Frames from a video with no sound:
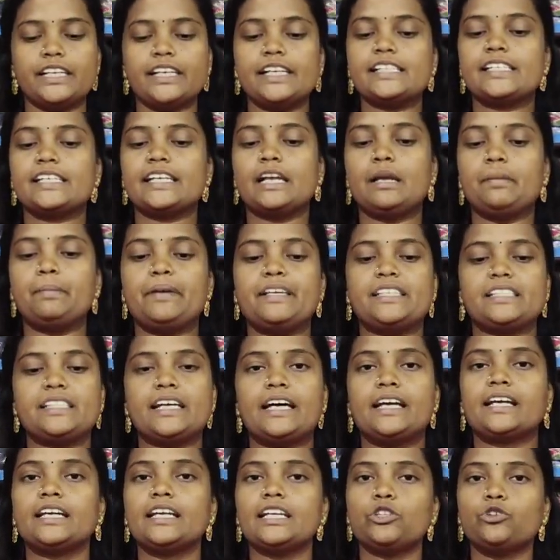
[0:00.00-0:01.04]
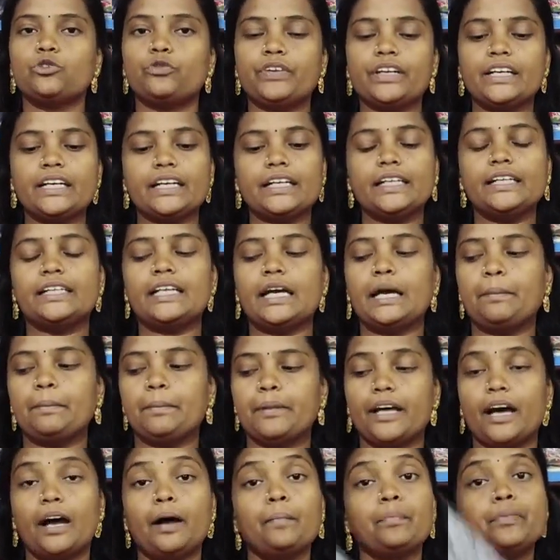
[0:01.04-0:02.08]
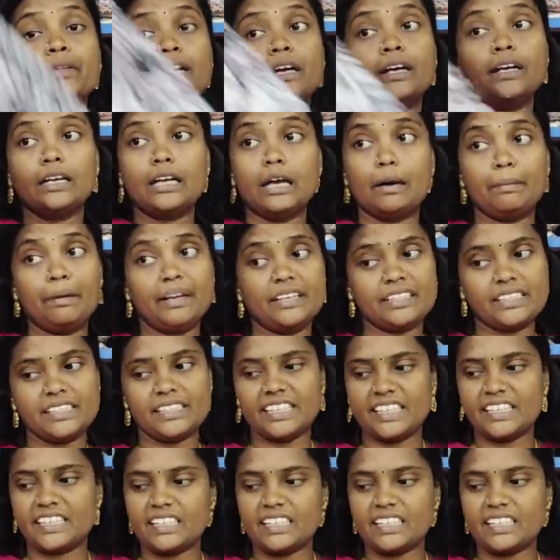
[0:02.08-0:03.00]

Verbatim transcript: சிங்கிள் சிங்கிள் பீஸ் தான் இருக்கு இதுவும் ரிங்கிள் டைப் தான் டபுள் எக்ஸல்